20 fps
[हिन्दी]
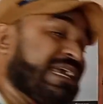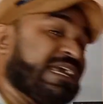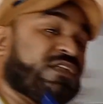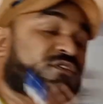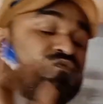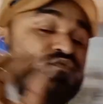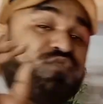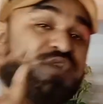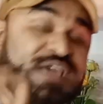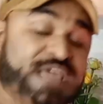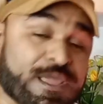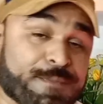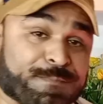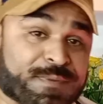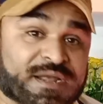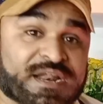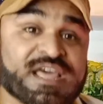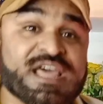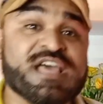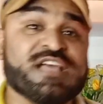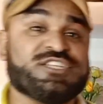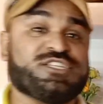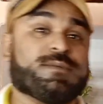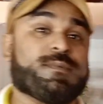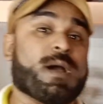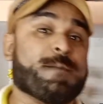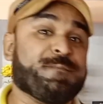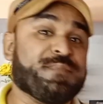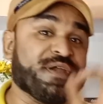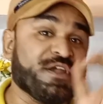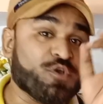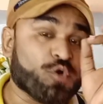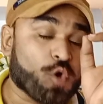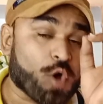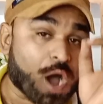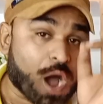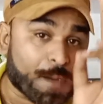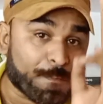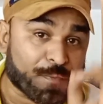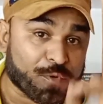आए लेकिन वहीं पर जब आप
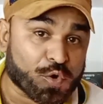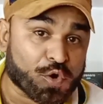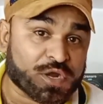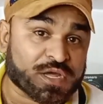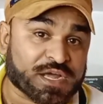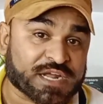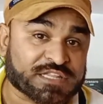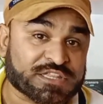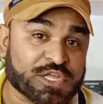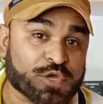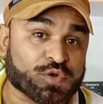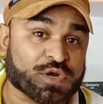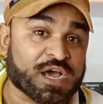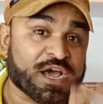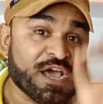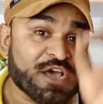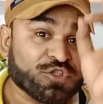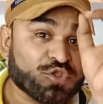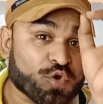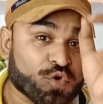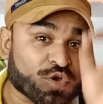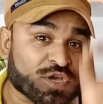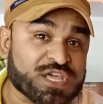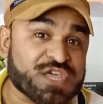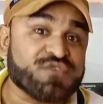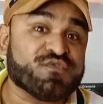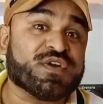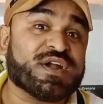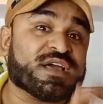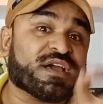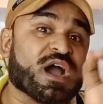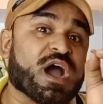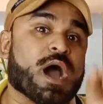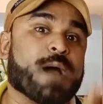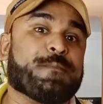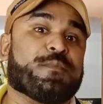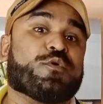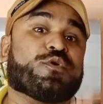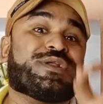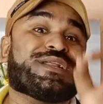वीडियो को अपलोड करते हो ना तो कीवर्ड का
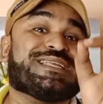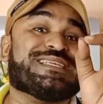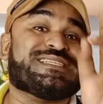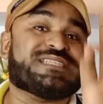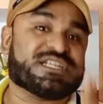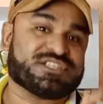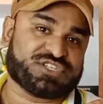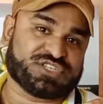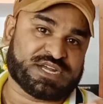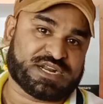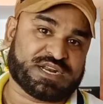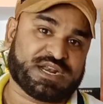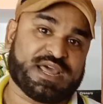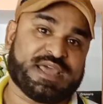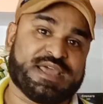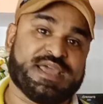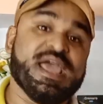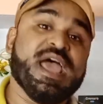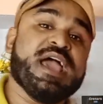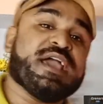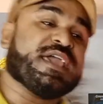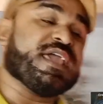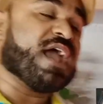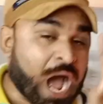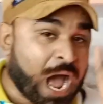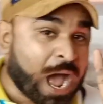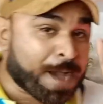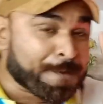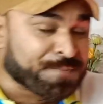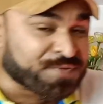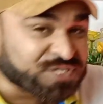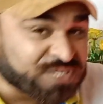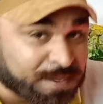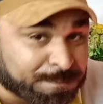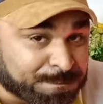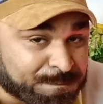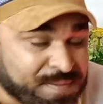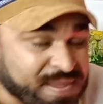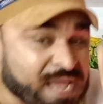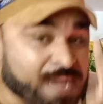आपको रिसर्च करना है आप
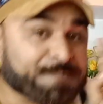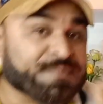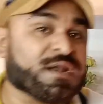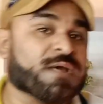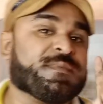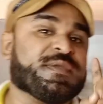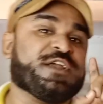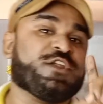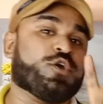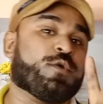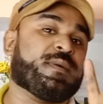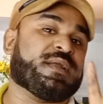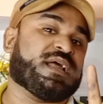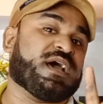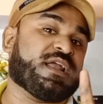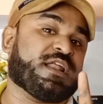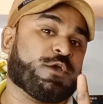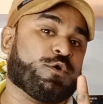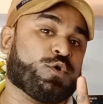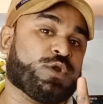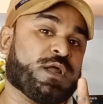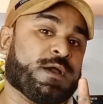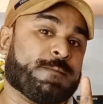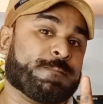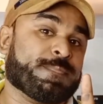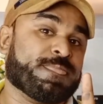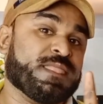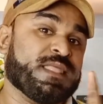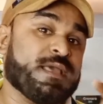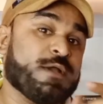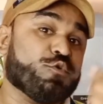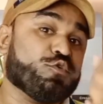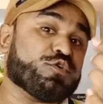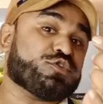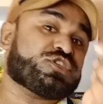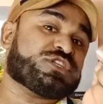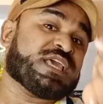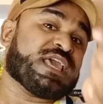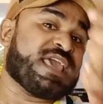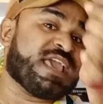जब भी अपना वीडियो बना रहे हो ना
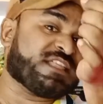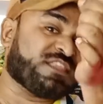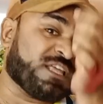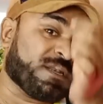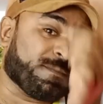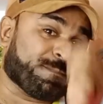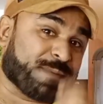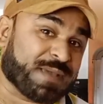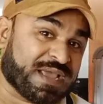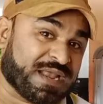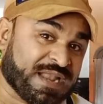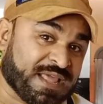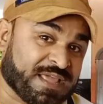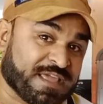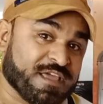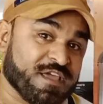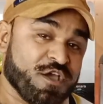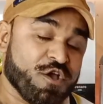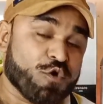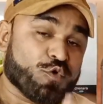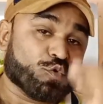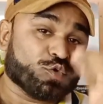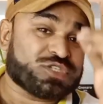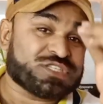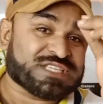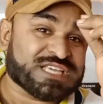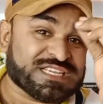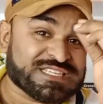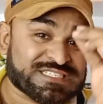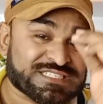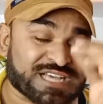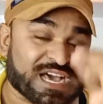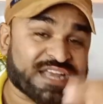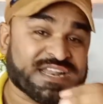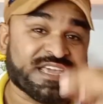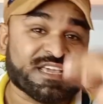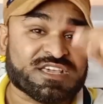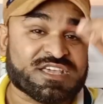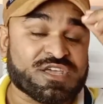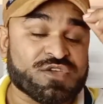उसके एक दिन पहले उसके
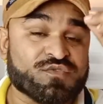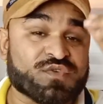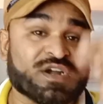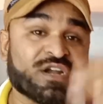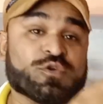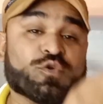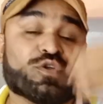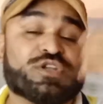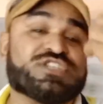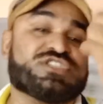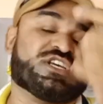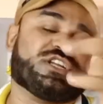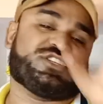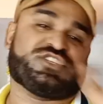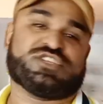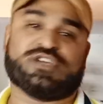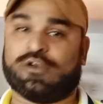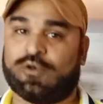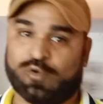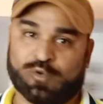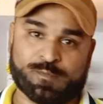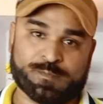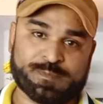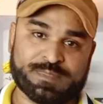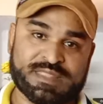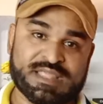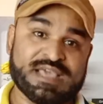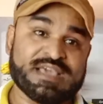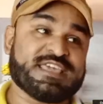सारे कीवर्ड को रिसर्च कर लो